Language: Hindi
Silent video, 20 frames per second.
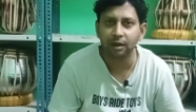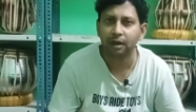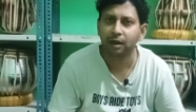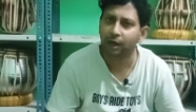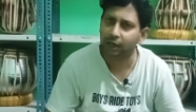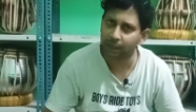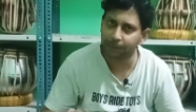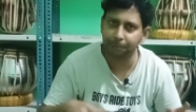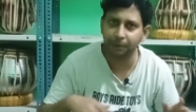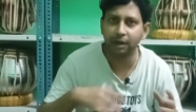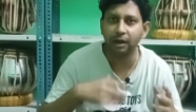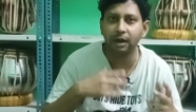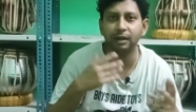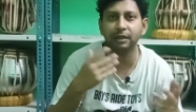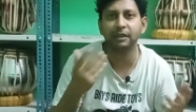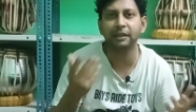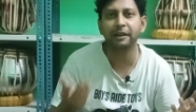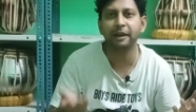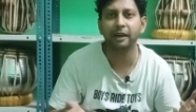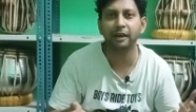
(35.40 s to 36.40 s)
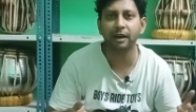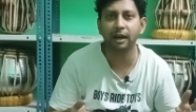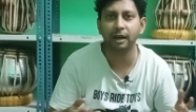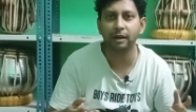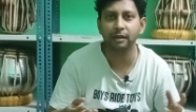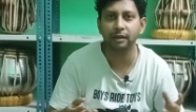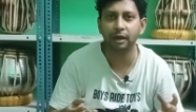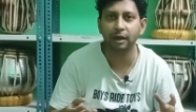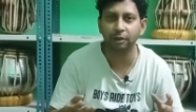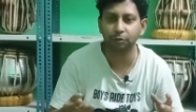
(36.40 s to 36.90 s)
अनेक प्रकार की
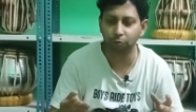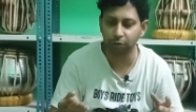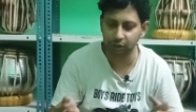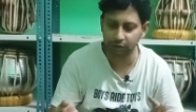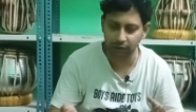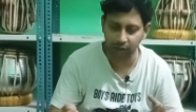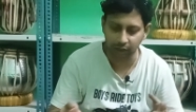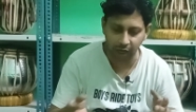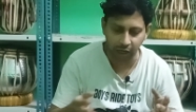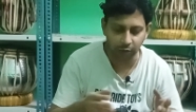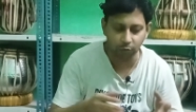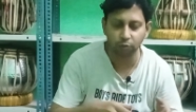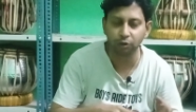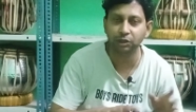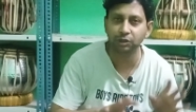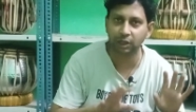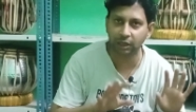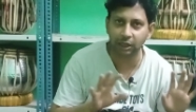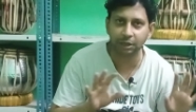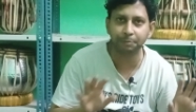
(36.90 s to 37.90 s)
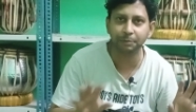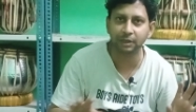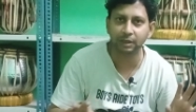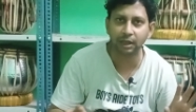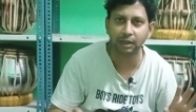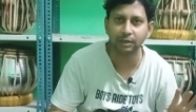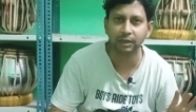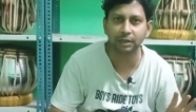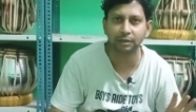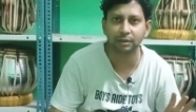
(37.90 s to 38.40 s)
लयकारियाँ थोड़ी से कायदों की झलक भी आ
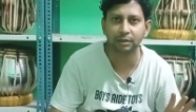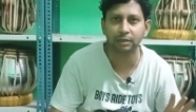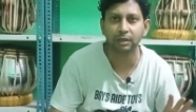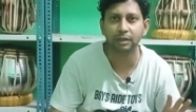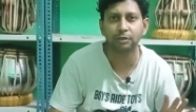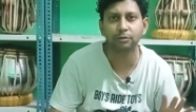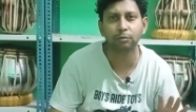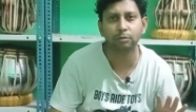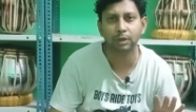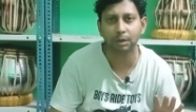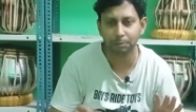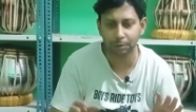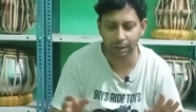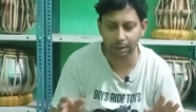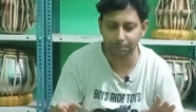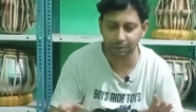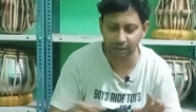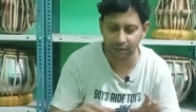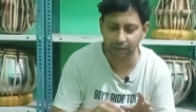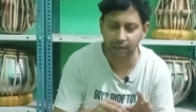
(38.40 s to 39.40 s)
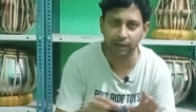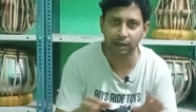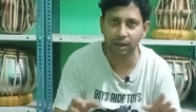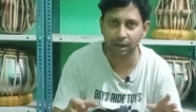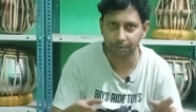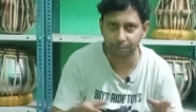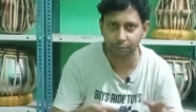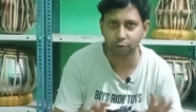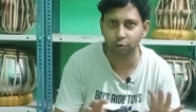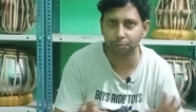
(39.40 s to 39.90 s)
जाती है तो कभी कभी रेले का
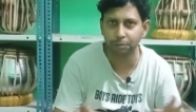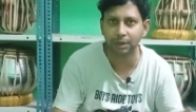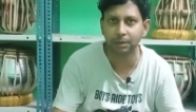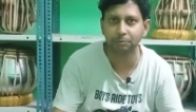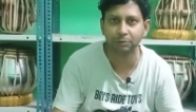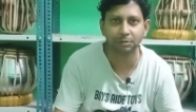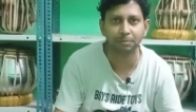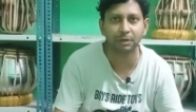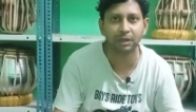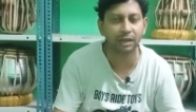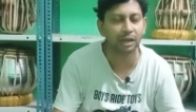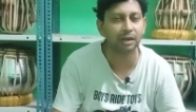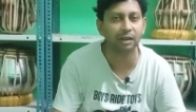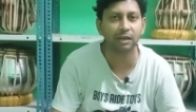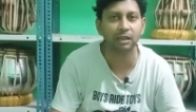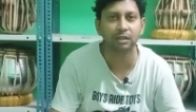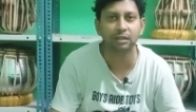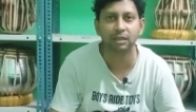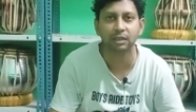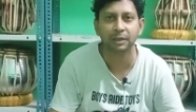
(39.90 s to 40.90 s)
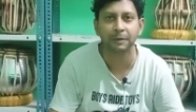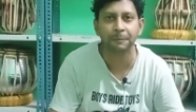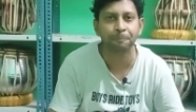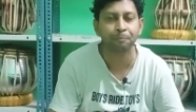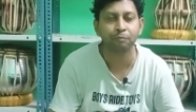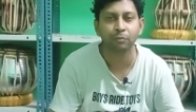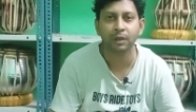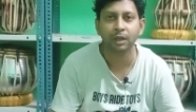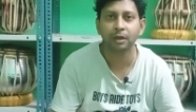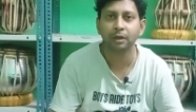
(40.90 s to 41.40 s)
प्रयोग भी हम इसमें कर लेते
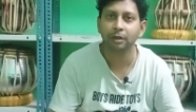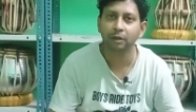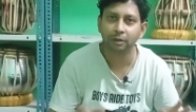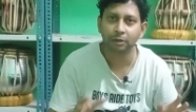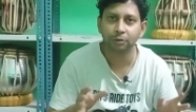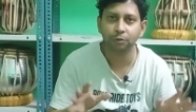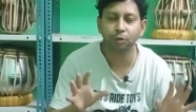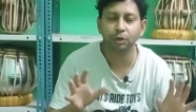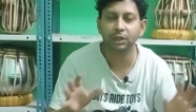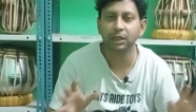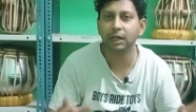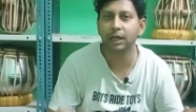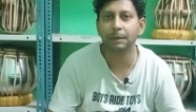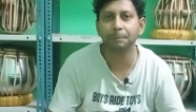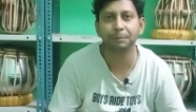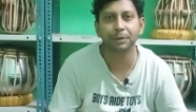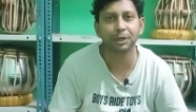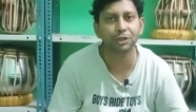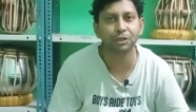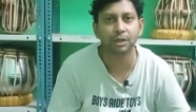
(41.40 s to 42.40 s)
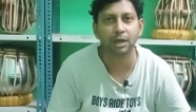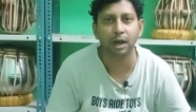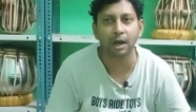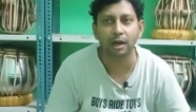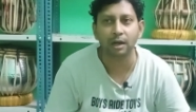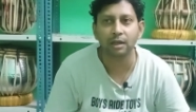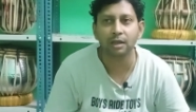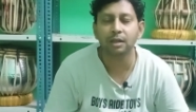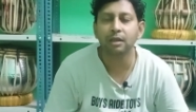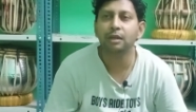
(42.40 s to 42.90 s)
हैं तो यह है पेशकार
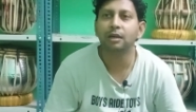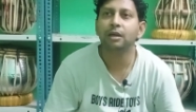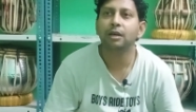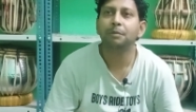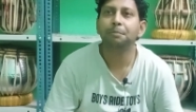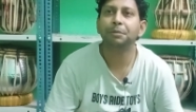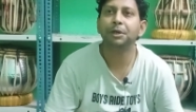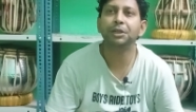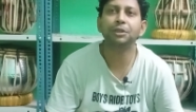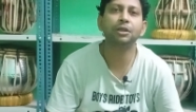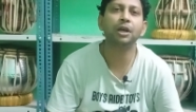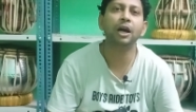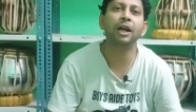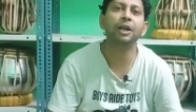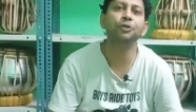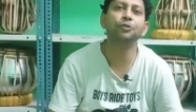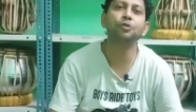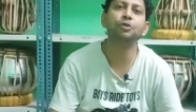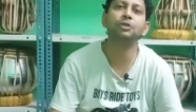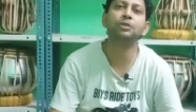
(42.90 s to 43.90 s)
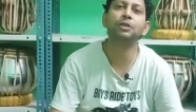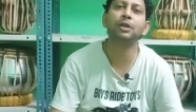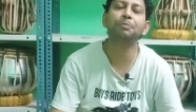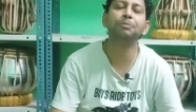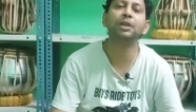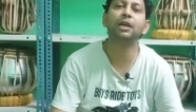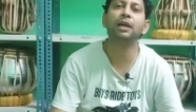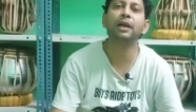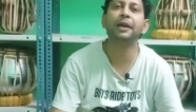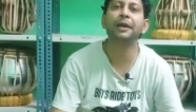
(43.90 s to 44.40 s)
पेशकार जो
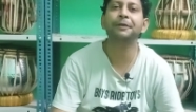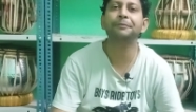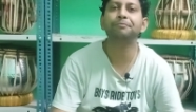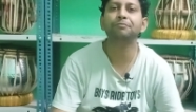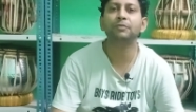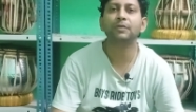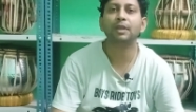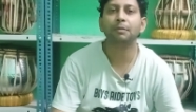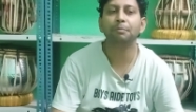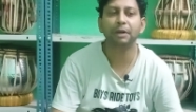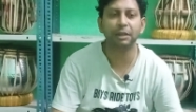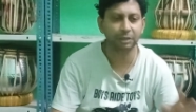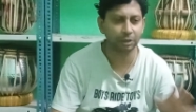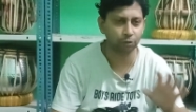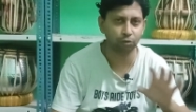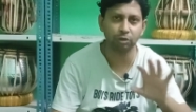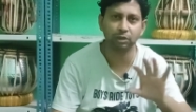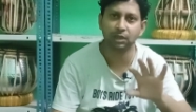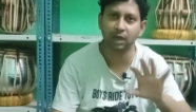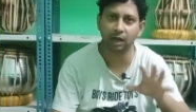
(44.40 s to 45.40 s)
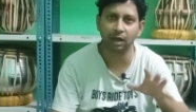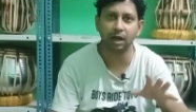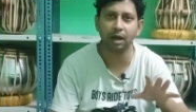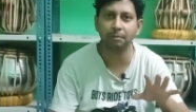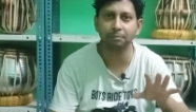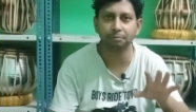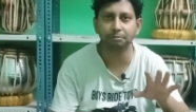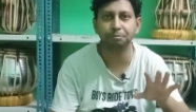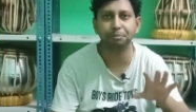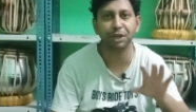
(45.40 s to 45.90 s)
शब्द है वैसे तो इसका
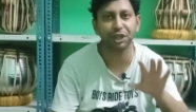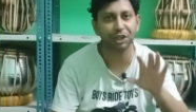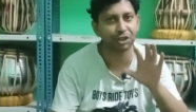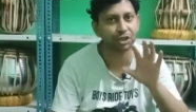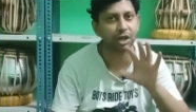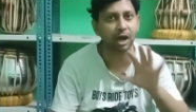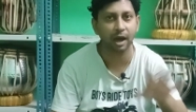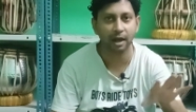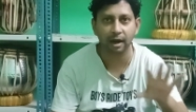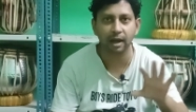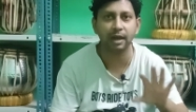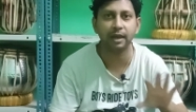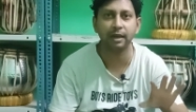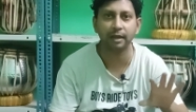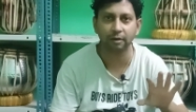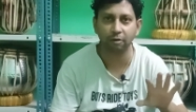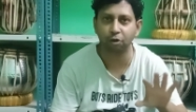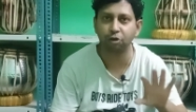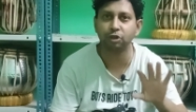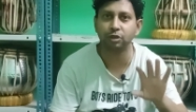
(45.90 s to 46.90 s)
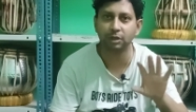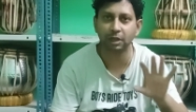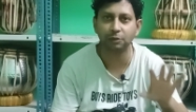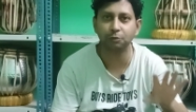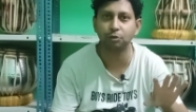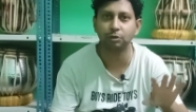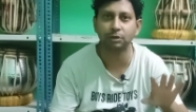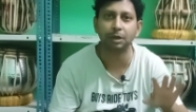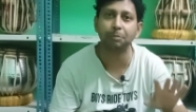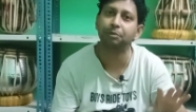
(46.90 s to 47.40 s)
नाम पेशकारा है ओरिजिनल
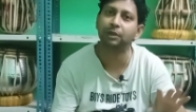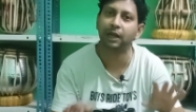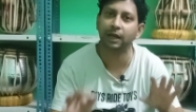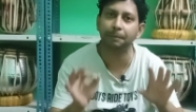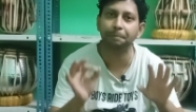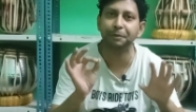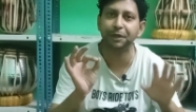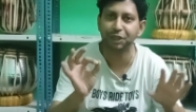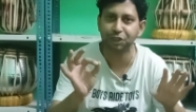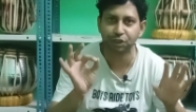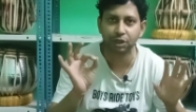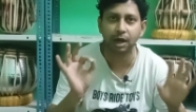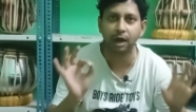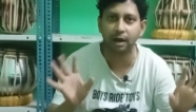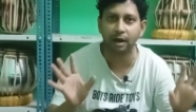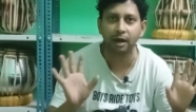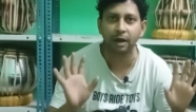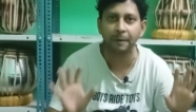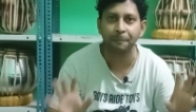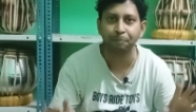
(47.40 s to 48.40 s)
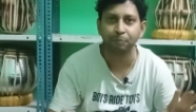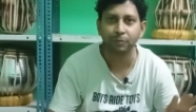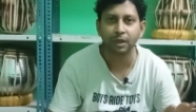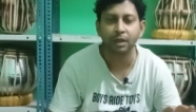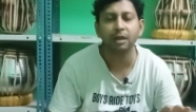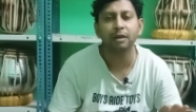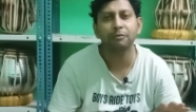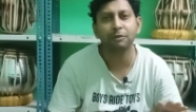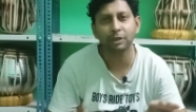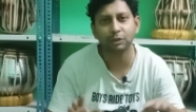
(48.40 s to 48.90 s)
जो शब्द है पेशकारा
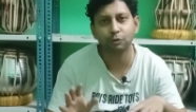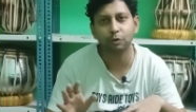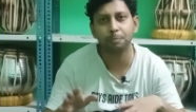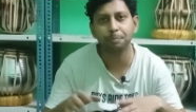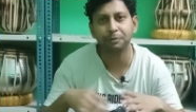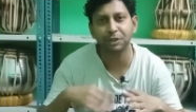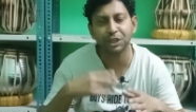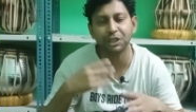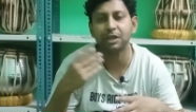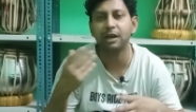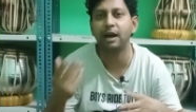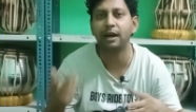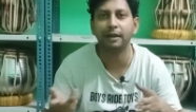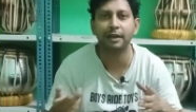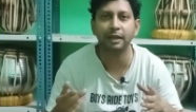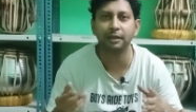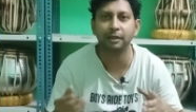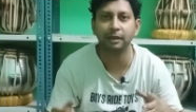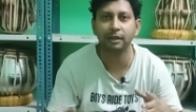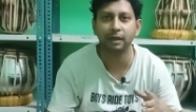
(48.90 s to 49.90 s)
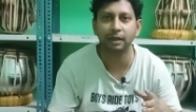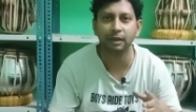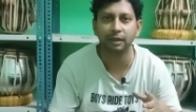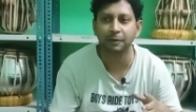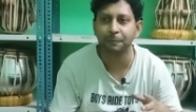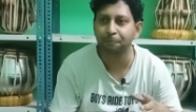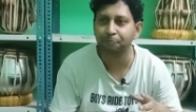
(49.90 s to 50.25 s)
फिर तो इसको पेशकार कहने लगे